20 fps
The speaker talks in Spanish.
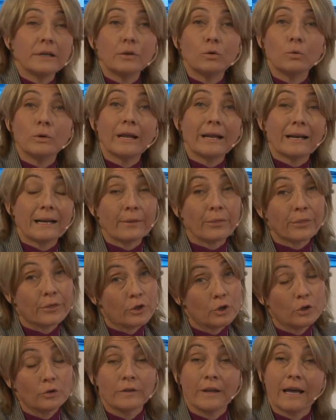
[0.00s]
en una
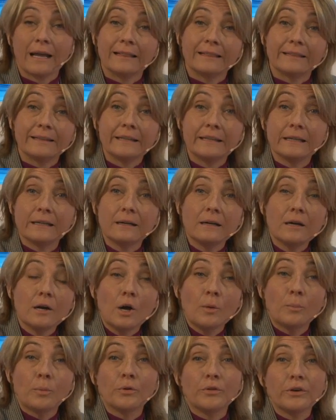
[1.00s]
ración al día
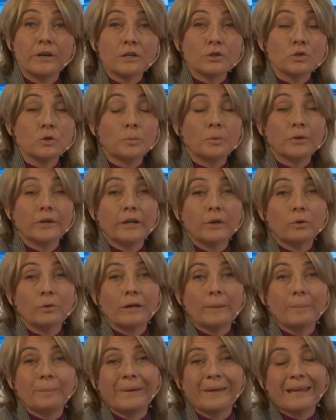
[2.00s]
podría
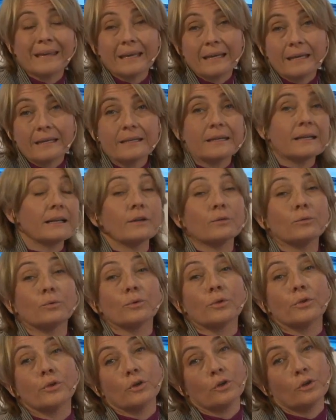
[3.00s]
suponer una pequeña
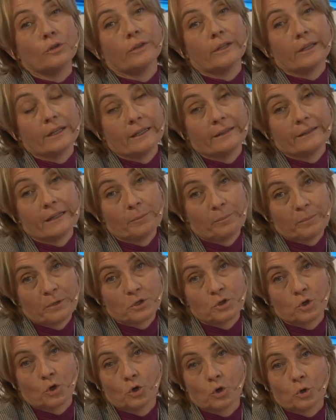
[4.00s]
reducción del
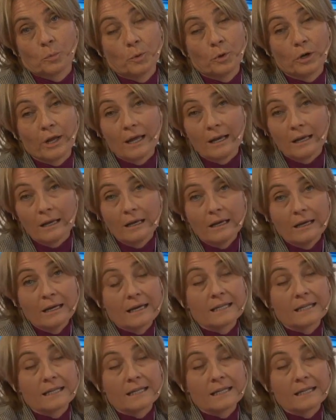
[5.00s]
peso corporal,